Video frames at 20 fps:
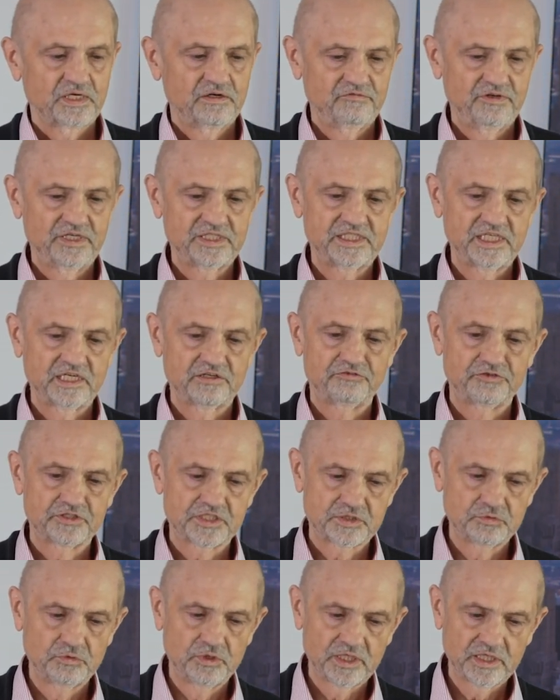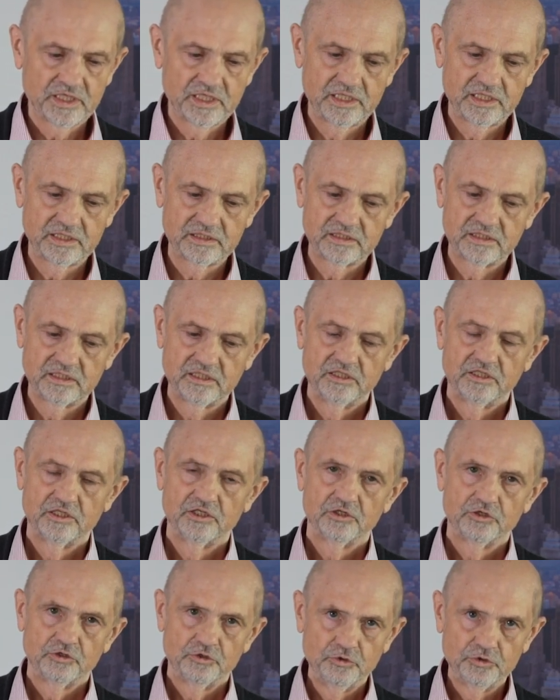werde ich versuchen,
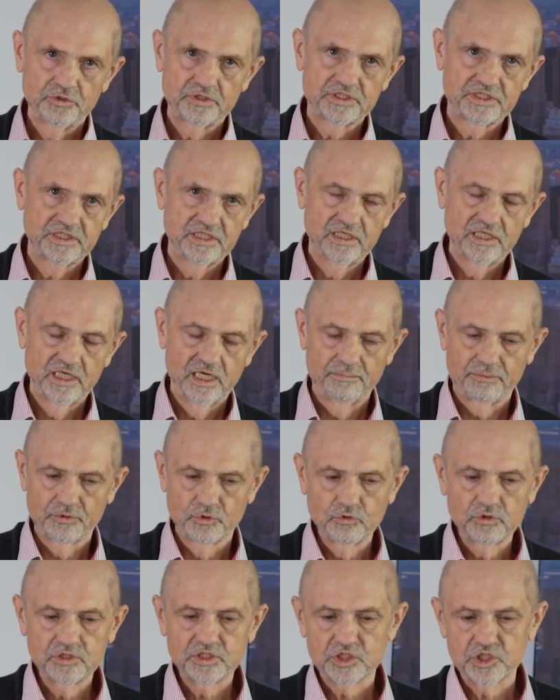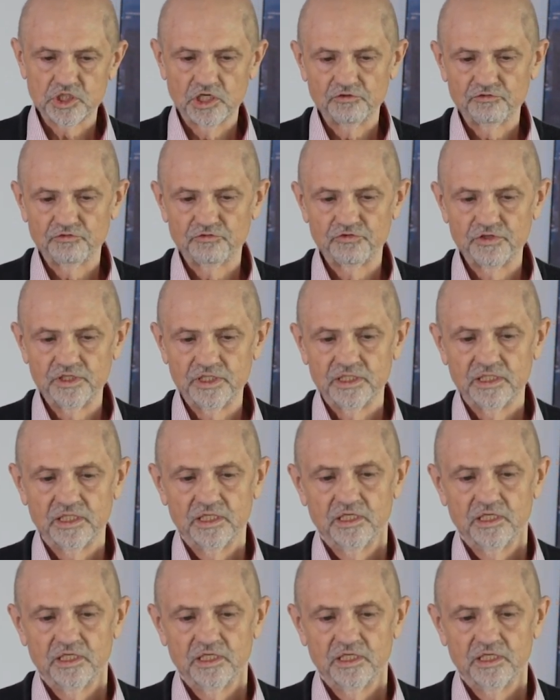heute eine Brücke zu schaffen –